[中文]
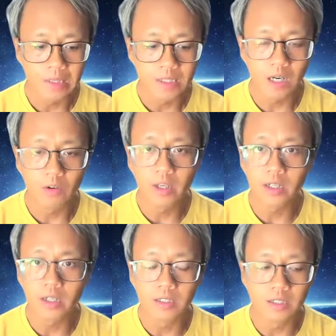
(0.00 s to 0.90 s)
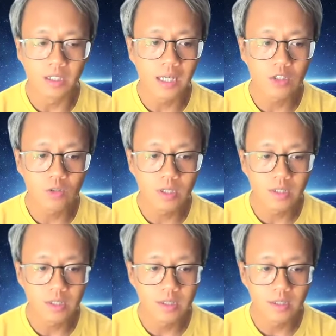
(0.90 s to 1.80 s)
教练课程，它算
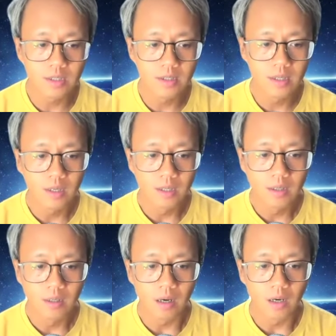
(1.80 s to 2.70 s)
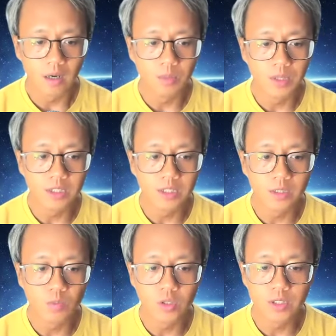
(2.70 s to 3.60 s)
是啊我们奇迹
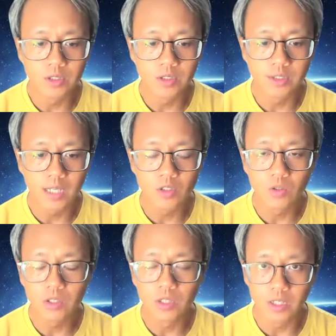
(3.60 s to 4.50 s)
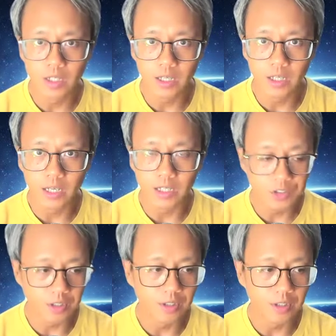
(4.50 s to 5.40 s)
模式三周课程的一个延
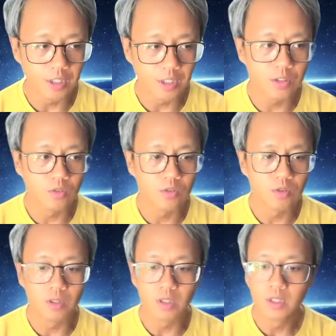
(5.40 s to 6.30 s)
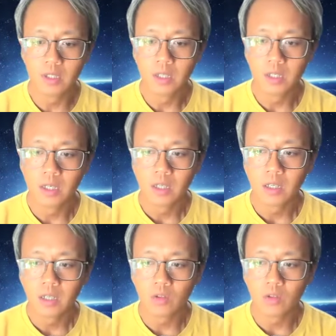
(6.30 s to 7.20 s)
伸。也就是如果
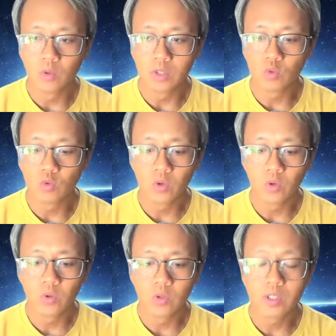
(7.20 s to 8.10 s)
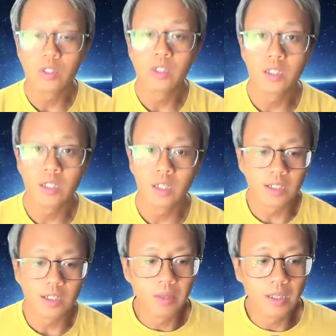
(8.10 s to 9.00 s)
如果是对于事业成长
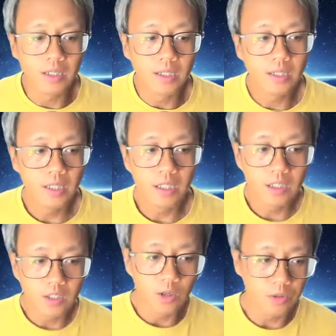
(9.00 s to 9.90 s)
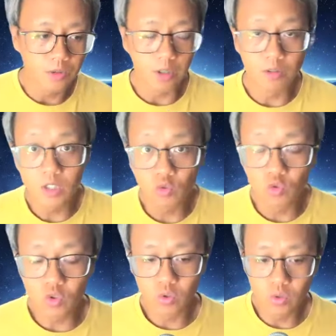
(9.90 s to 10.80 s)
上面有有兴
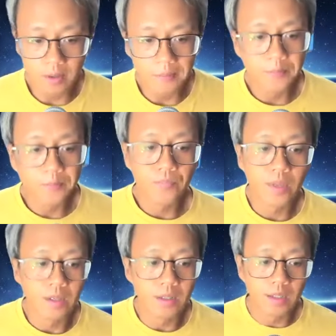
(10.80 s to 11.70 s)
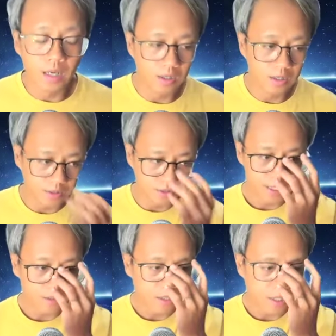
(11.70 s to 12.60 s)
趣的，然后
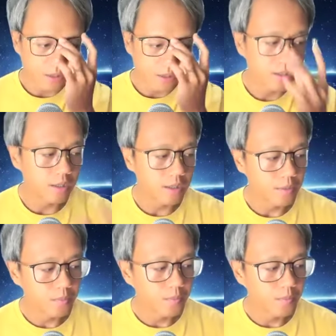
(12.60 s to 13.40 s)
想要找一个。